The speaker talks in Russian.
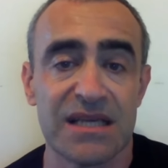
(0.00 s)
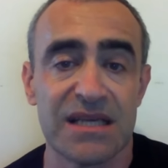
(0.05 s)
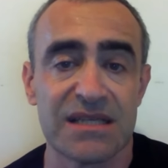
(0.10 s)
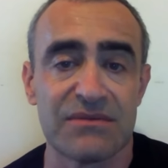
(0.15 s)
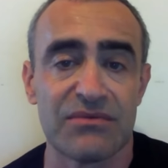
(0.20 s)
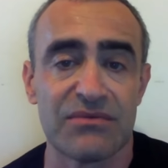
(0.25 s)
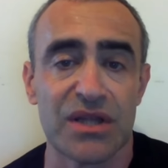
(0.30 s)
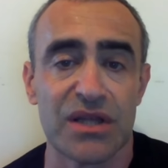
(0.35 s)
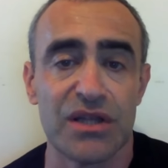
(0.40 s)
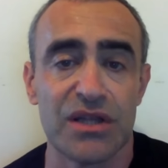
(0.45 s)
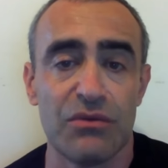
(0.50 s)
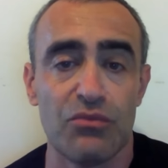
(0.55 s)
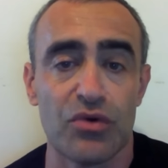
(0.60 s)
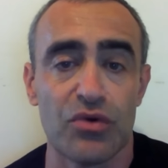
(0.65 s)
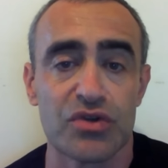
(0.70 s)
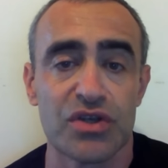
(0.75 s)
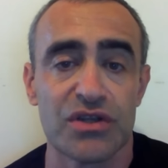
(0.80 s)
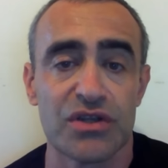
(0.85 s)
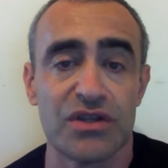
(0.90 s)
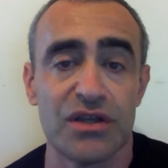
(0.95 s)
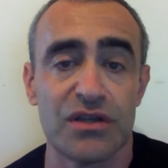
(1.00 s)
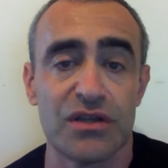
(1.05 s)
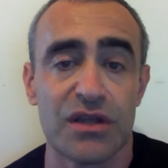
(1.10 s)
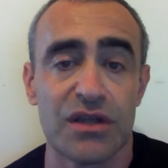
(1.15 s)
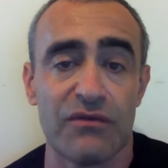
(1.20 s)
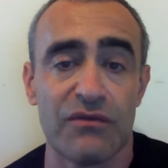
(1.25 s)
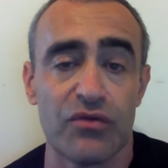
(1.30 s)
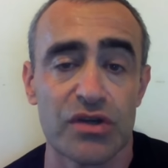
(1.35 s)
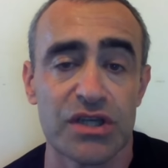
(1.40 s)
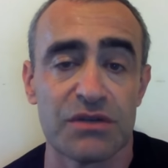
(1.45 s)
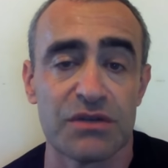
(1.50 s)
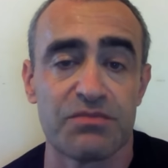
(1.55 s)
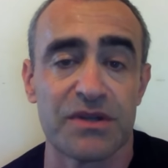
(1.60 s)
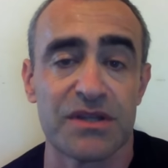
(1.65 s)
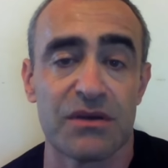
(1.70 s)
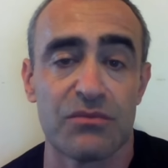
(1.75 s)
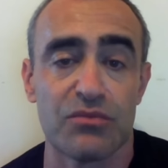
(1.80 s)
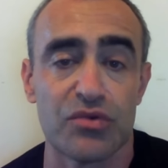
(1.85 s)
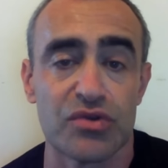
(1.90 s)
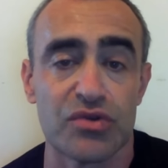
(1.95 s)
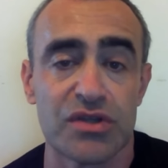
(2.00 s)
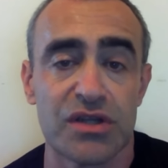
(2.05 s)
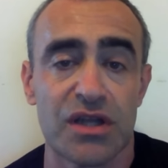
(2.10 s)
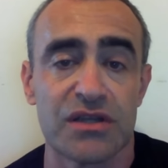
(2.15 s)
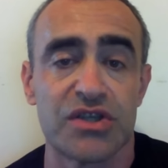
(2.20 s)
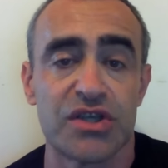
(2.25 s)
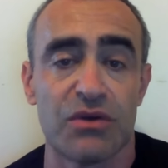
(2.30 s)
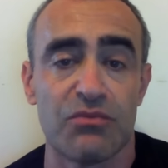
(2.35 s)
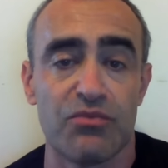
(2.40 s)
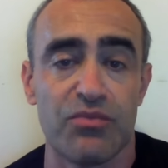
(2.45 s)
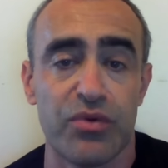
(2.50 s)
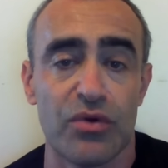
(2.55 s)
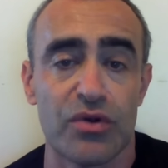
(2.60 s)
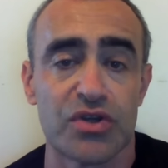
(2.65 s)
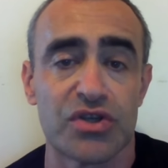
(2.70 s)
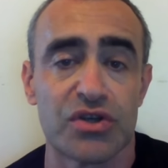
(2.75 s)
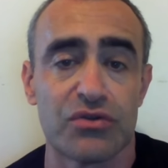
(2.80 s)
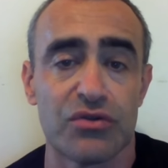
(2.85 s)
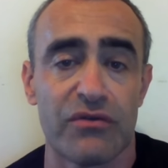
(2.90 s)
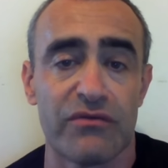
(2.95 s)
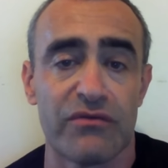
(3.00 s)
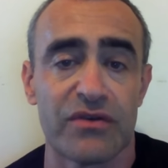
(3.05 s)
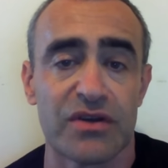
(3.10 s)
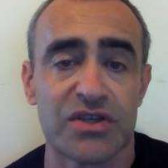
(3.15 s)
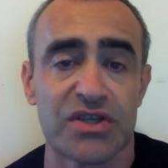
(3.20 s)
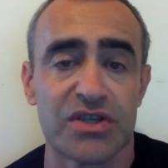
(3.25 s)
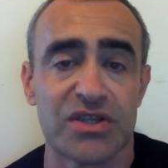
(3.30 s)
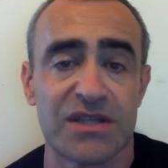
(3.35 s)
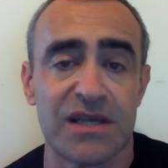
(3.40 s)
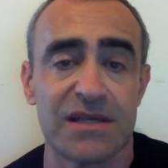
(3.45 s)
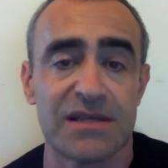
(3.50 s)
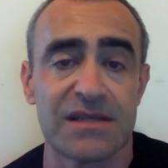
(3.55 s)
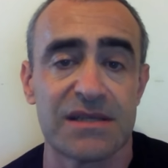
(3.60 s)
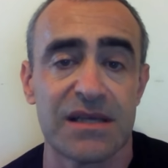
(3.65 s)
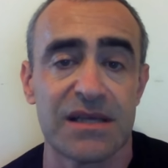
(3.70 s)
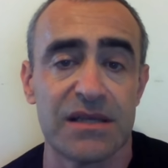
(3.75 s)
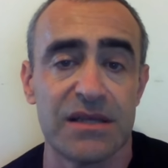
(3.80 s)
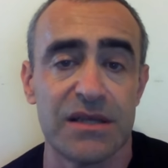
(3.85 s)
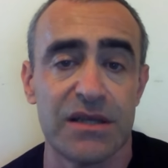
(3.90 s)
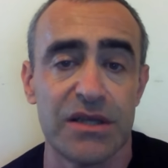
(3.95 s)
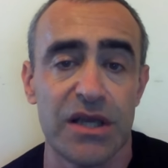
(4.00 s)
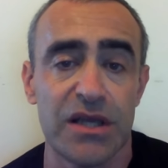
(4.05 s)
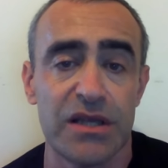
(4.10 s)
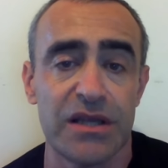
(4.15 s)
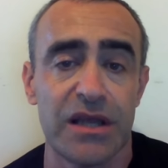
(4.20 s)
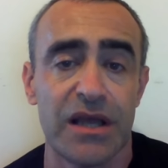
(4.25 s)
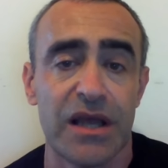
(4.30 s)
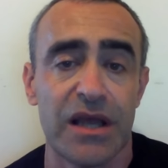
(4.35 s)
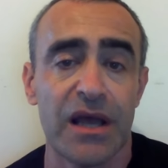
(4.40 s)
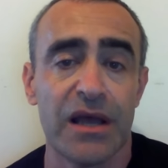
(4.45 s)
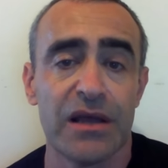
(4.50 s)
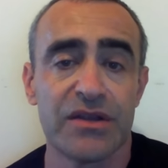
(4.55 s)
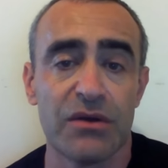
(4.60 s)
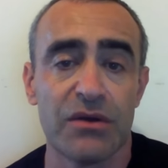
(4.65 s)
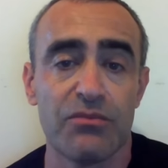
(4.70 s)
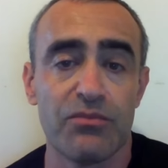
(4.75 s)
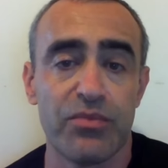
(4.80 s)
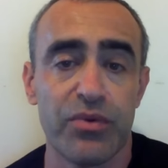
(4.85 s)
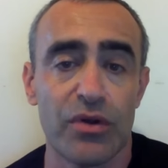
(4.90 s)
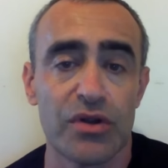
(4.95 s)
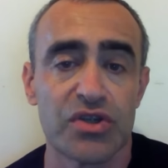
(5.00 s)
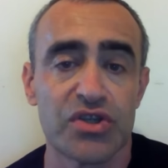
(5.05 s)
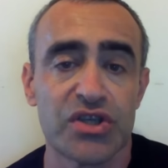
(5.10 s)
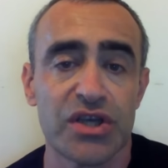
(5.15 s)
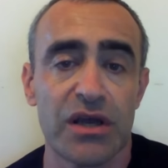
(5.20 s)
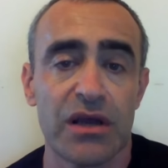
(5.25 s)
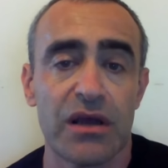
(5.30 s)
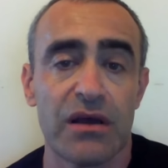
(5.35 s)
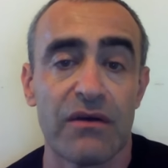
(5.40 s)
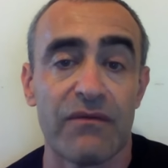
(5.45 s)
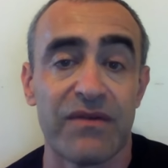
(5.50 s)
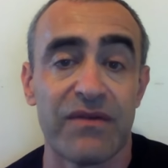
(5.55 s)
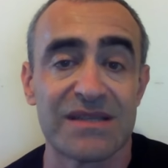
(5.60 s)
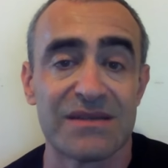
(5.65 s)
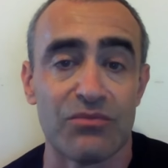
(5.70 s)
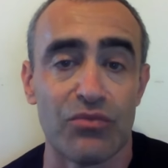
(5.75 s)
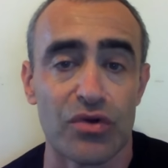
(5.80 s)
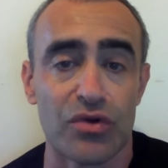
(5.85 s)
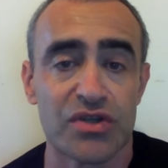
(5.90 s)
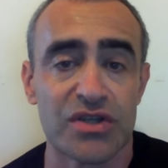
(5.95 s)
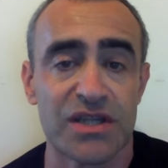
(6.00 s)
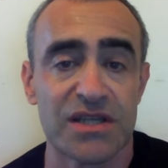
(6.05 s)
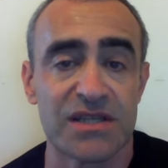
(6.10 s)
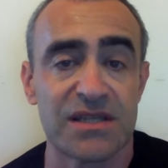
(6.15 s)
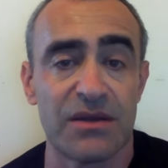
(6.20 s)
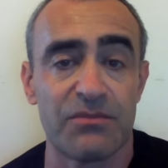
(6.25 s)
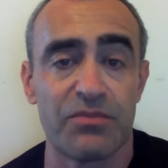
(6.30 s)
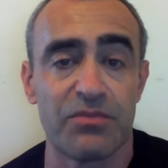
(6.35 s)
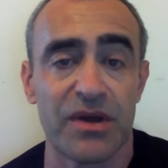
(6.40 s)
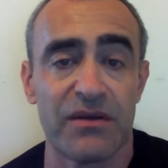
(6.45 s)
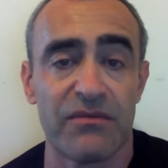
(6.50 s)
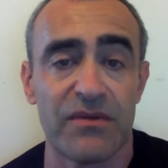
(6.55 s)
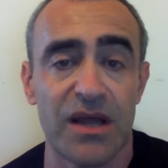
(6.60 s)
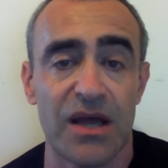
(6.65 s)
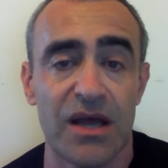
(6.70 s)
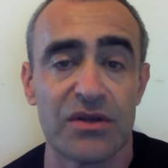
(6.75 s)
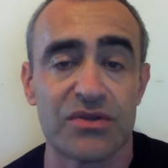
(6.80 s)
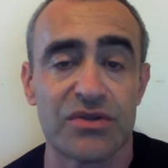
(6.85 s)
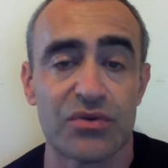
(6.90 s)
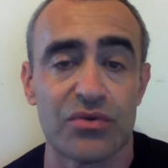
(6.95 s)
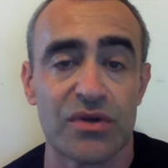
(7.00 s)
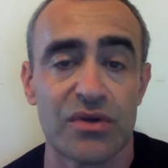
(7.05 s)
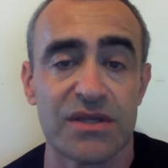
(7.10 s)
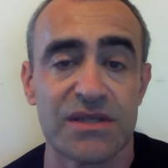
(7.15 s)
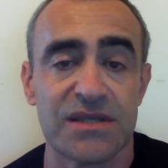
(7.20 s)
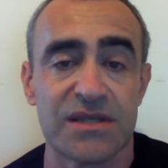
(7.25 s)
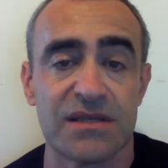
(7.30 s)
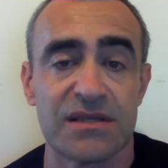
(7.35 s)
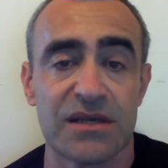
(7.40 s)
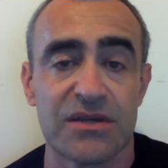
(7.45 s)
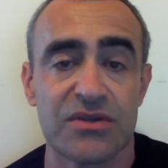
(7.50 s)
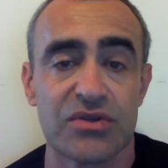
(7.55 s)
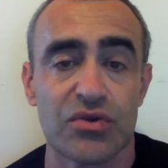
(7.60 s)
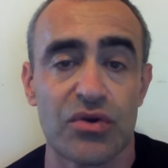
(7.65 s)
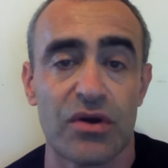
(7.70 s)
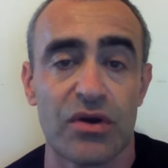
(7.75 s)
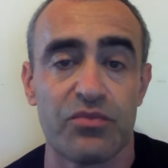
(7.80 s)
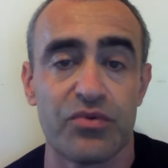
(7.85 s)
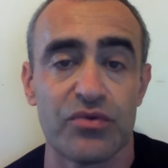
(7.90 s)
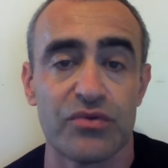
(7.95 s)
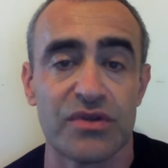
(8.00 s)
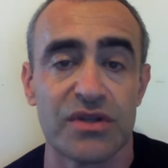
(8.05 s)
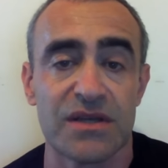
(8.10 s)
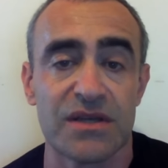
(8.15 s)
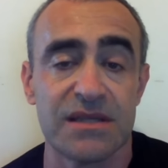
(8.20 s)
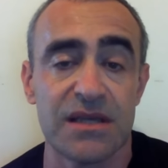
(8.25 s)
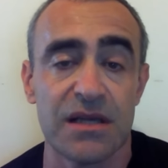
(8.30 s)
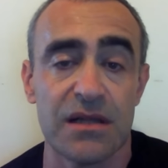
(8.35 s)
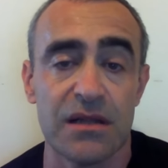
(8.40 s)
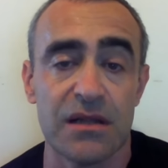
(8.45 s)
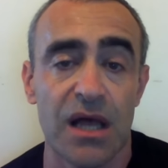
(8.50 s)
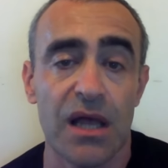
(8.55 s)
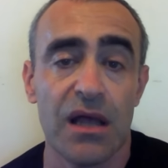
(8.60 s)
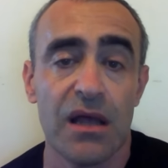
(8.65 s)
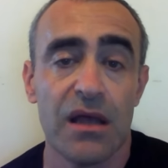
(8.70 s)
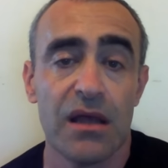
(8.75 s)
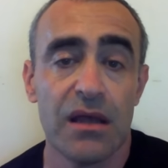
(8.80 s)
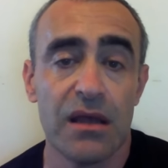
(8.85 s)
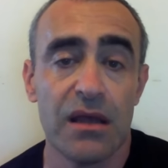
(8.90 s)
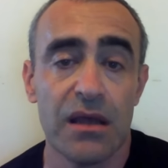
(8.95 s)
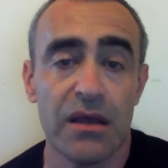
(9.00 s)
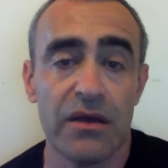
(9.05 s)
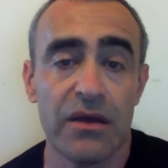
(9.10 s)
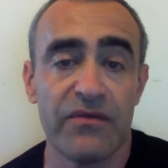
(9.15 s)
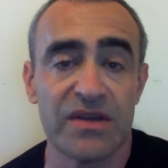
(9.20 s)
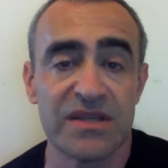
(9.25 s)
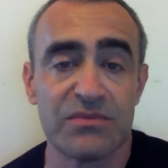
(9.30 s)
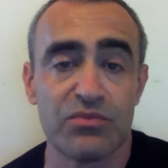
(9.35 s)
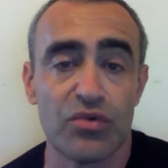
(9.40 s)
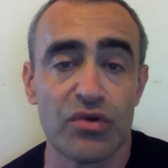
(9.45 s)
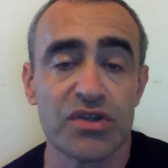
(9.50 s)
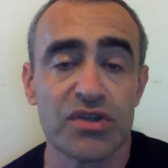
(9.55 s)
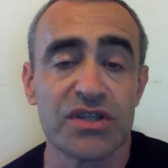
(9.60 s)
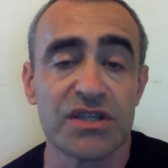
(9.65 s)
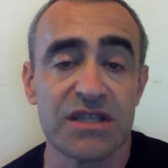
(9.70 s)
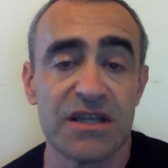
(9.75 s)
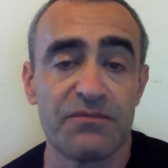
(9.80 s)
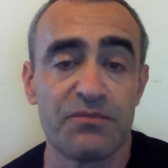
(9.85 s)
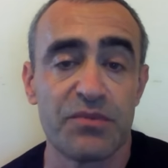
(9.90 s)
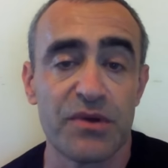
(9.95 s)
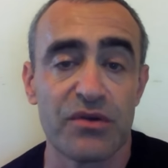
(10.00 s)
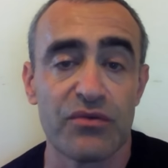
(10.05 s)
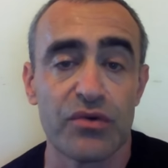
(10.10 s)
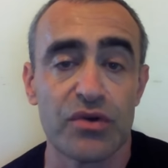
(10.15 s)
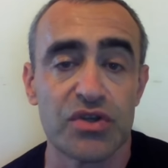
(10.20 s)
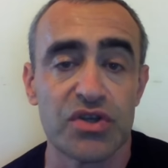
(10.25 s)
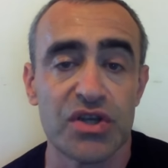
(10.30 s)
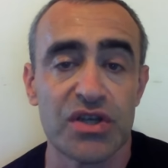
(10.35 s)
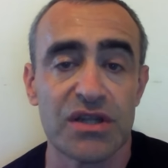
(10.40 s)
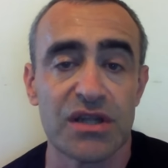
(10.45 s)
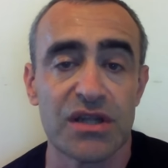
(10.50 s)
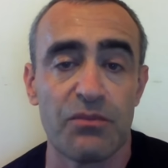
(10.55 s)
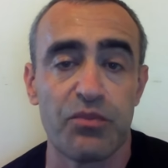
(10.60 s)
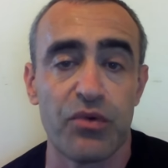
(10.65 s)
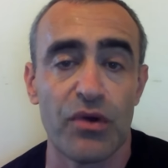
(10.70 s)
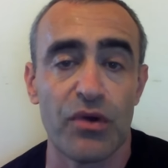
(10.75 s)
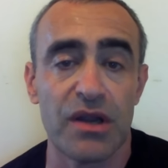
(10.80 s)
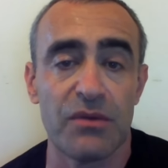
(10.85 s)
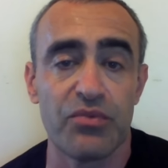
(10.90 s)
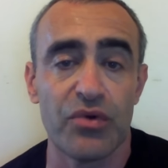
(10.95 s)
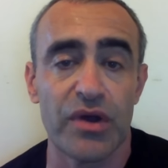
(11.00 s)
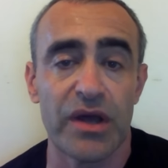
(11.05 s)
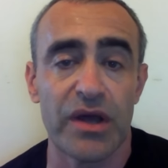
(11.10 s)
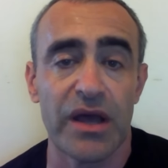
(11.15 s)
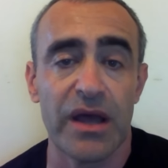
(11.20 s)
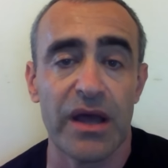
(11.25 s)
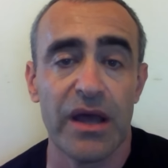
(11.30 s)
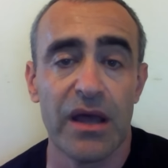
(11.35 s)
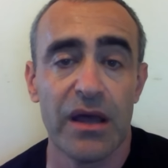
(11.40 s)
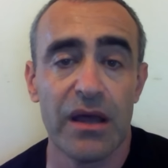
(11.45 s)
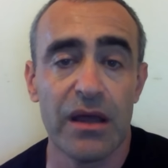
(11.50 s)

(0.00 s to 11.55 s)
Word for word: естественно, не может не тревожить, потому что чем больше новых частей соединений, тем больше возможностей появляются у российских сухопутных сил, э, возможностей в первую очередь на поле боя.